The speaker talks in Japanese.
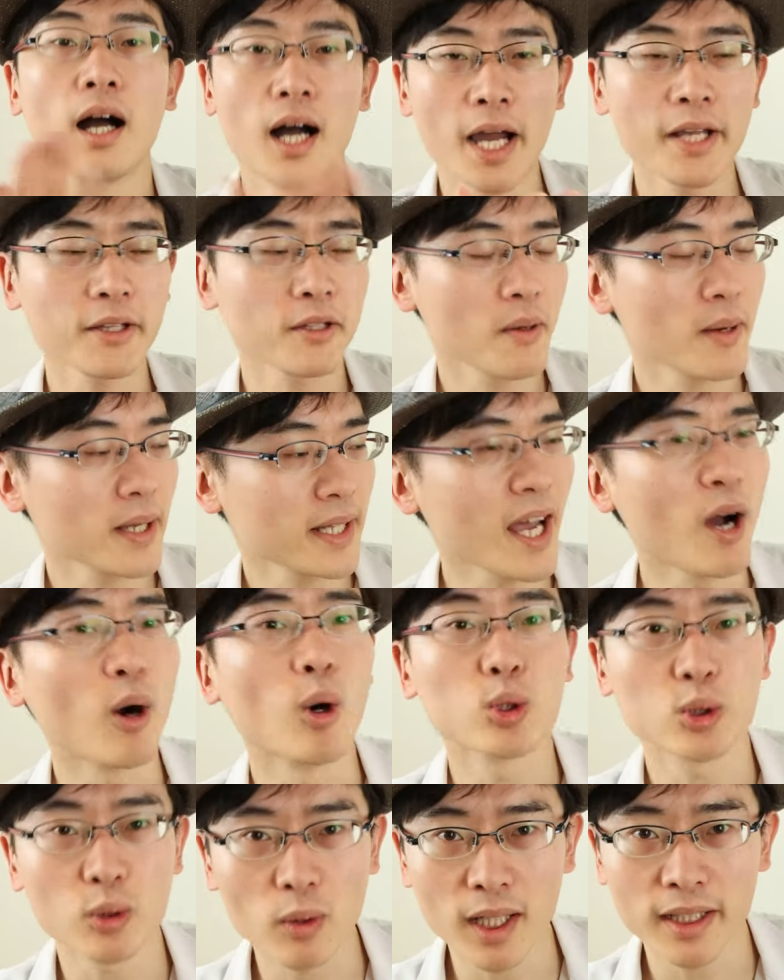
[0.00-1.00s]
はいということ
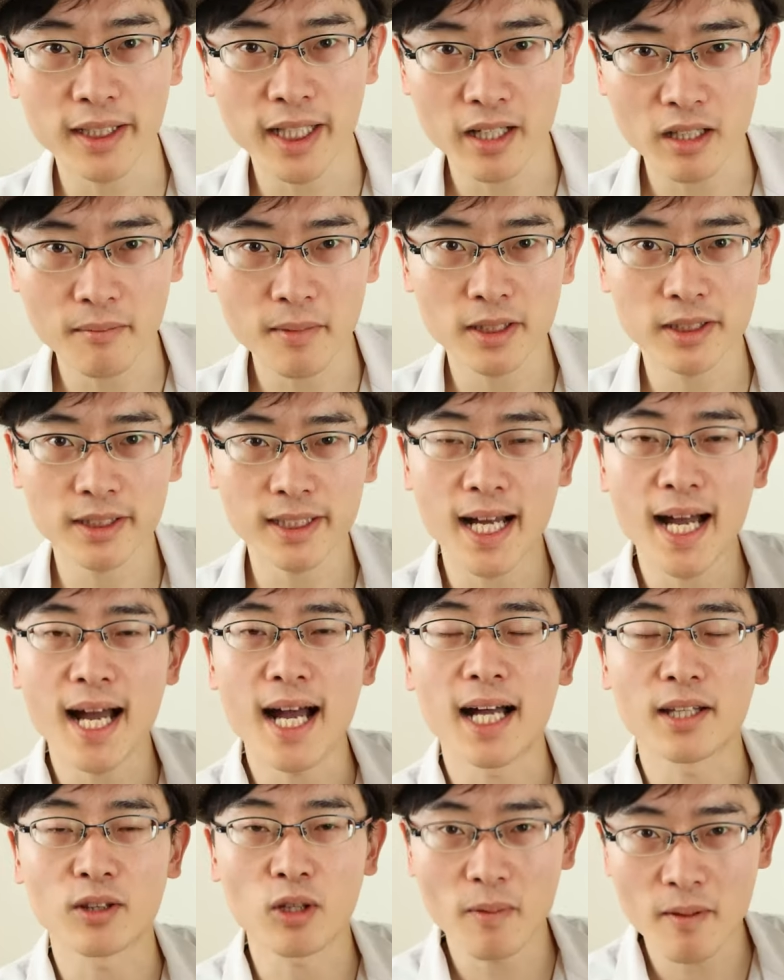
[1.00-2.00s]
で音が鳴りまし
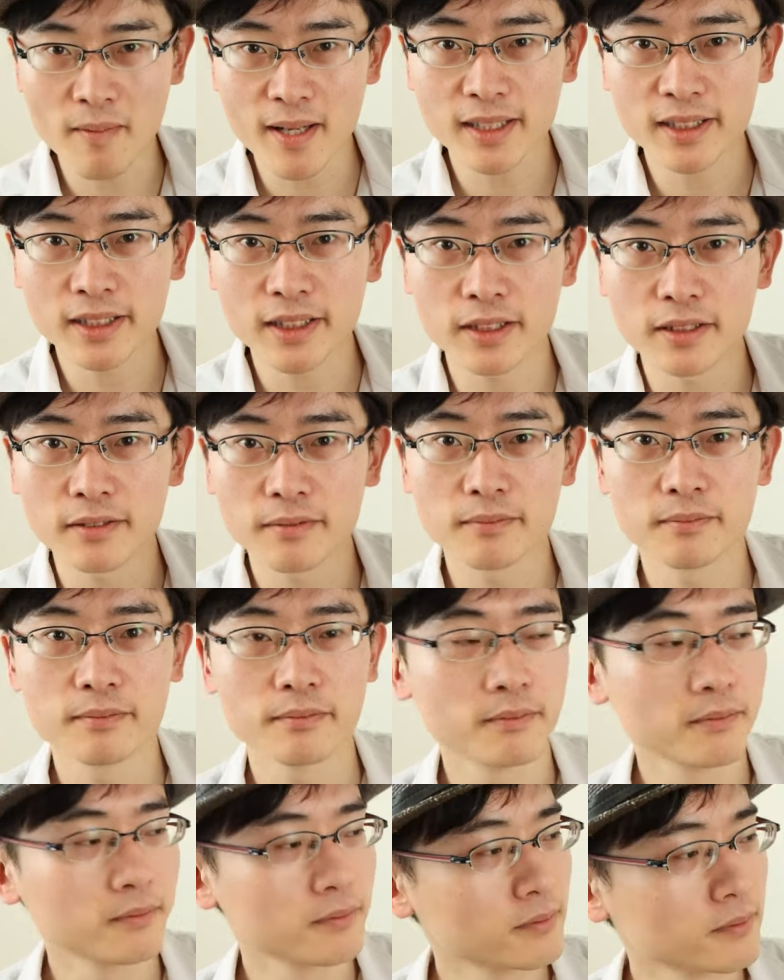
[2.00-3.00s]
た。止めます。
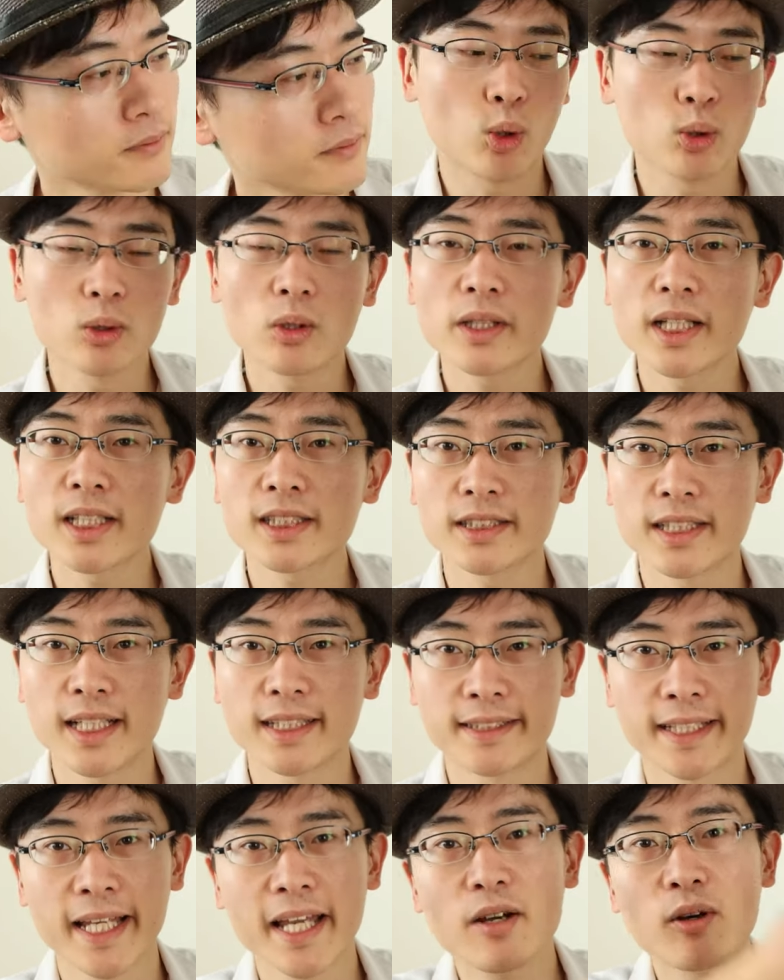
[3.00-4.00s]
このですね
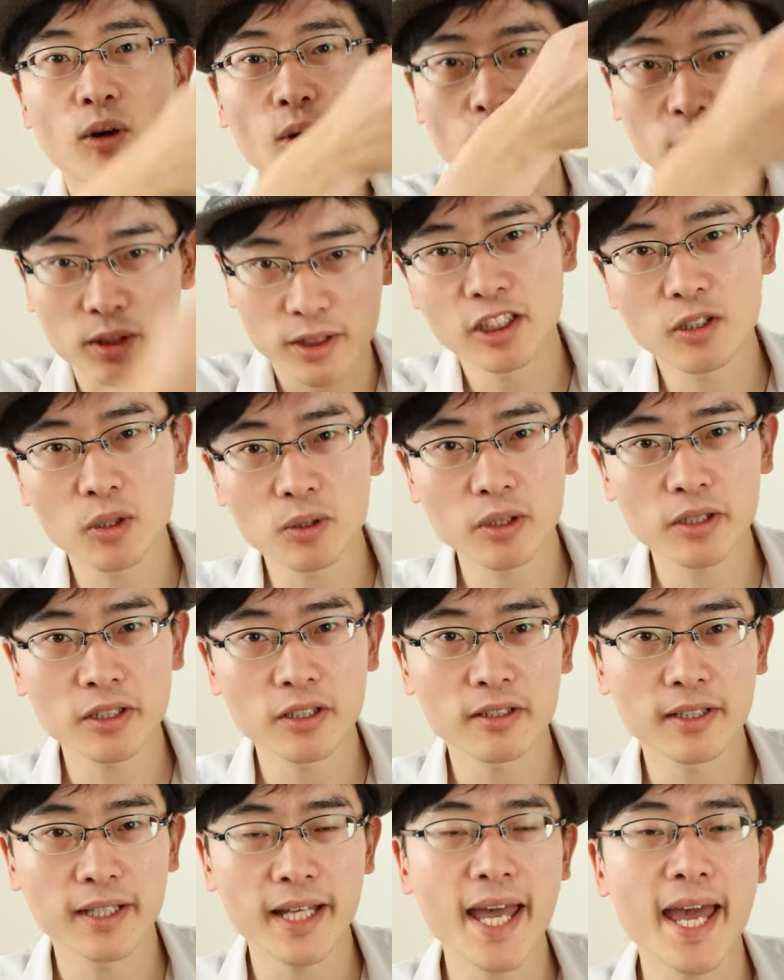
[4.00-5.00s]
線を引くことに
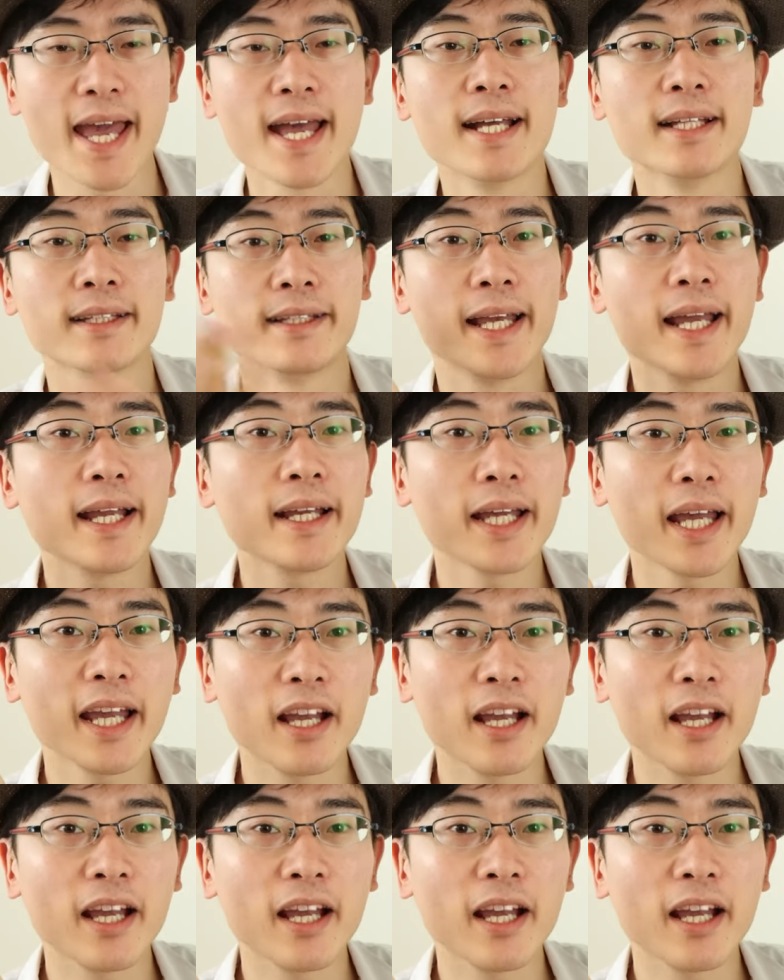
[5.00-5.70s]
よって電